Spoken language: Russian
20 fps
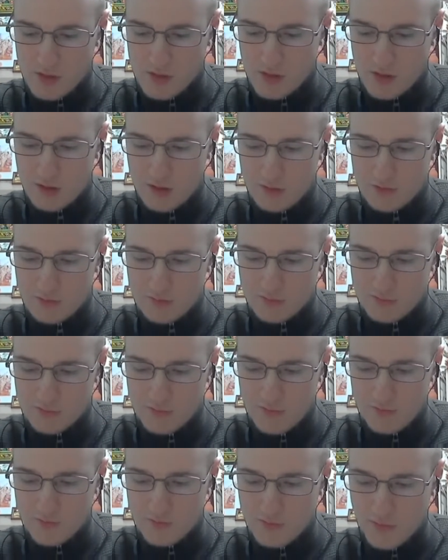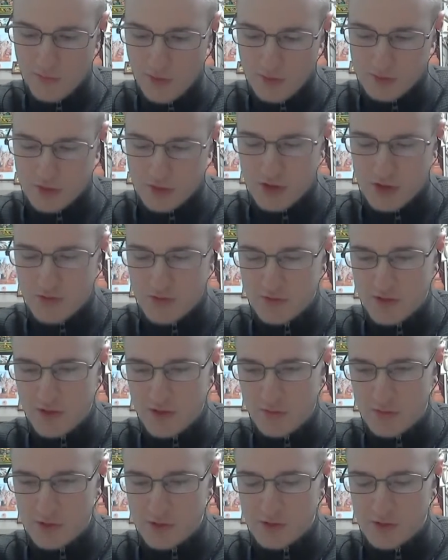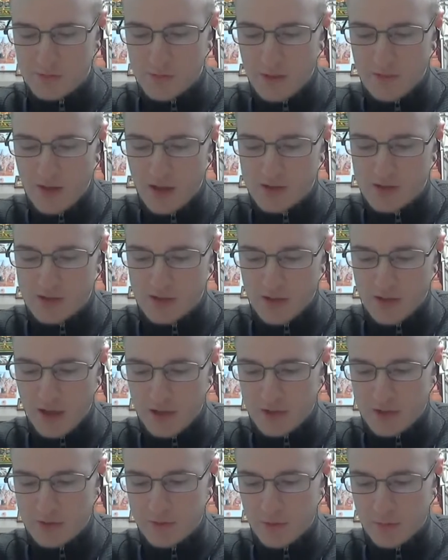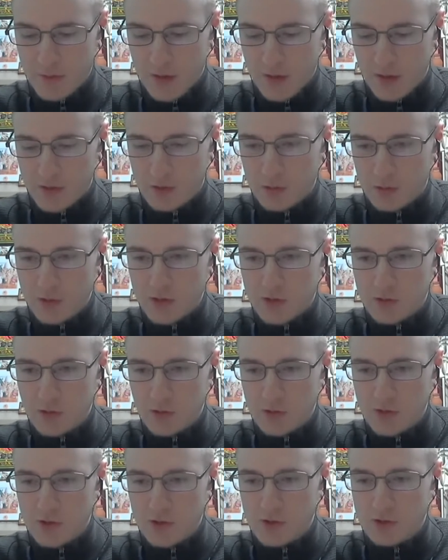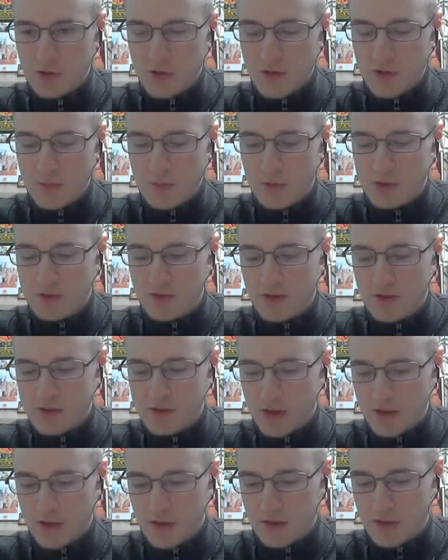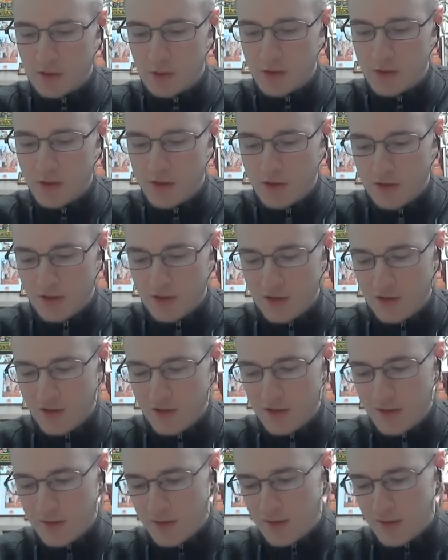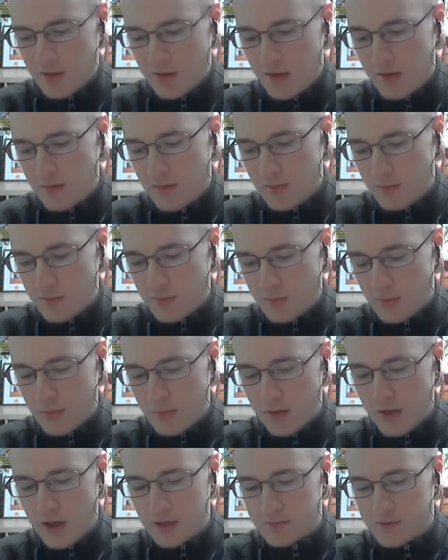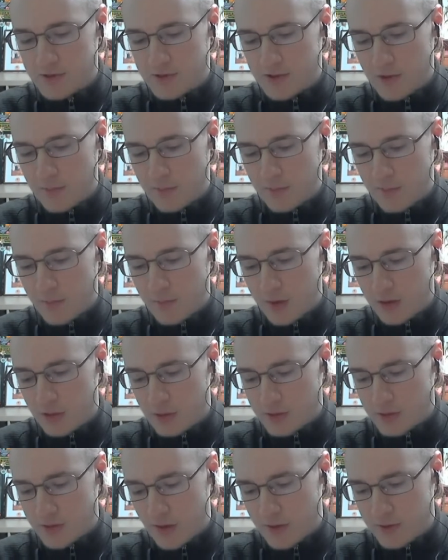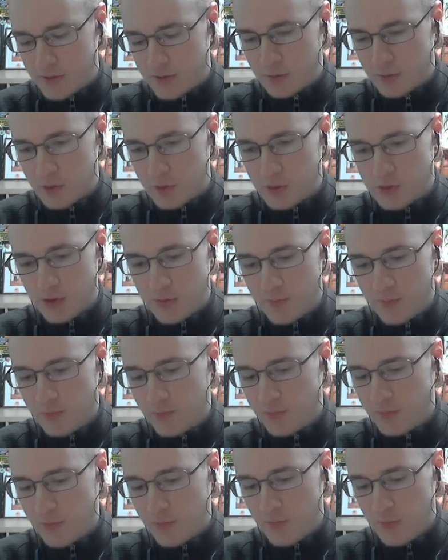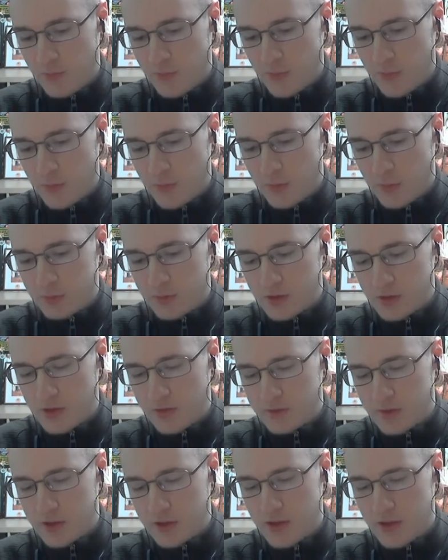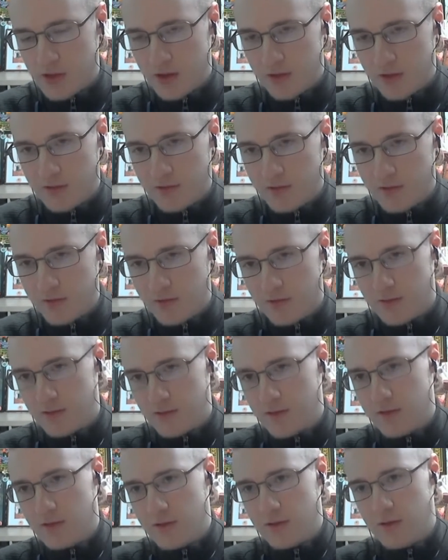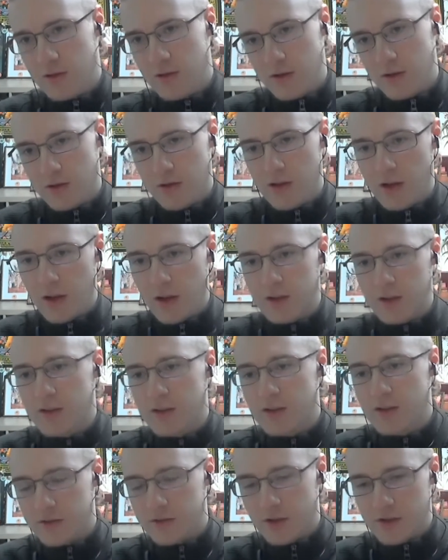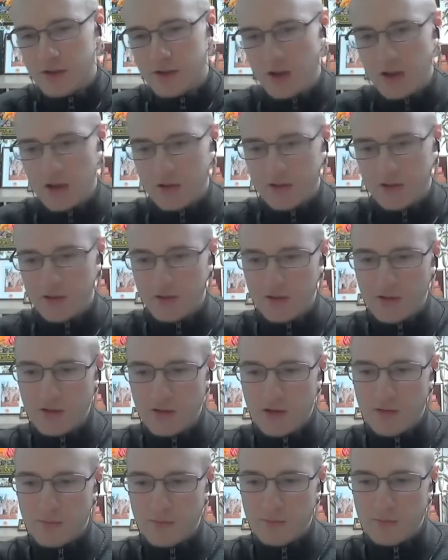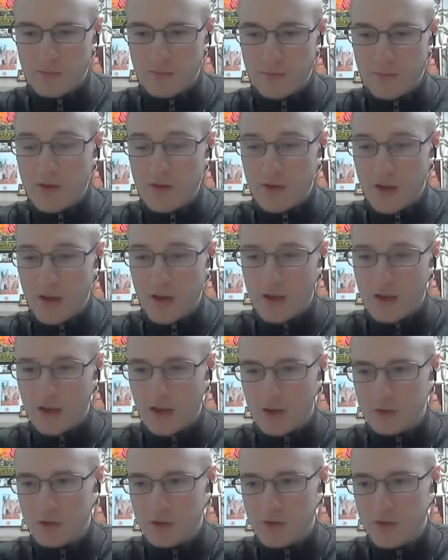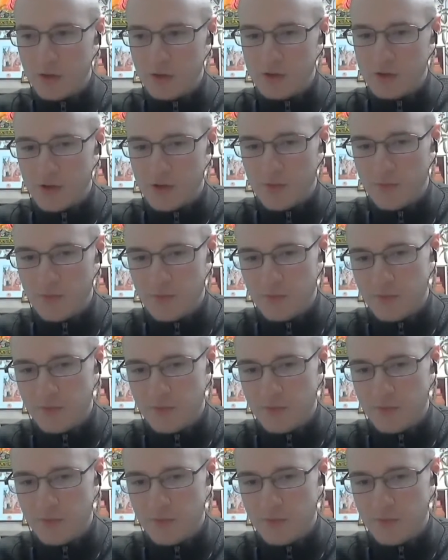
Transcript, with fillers: И в течение всей его жизни проявляется это качество пара и дуки, что не может видеть страдания других, помогает всем окружающим. Тоже, помните, в начале э, карантина, в начале появления коронавируса,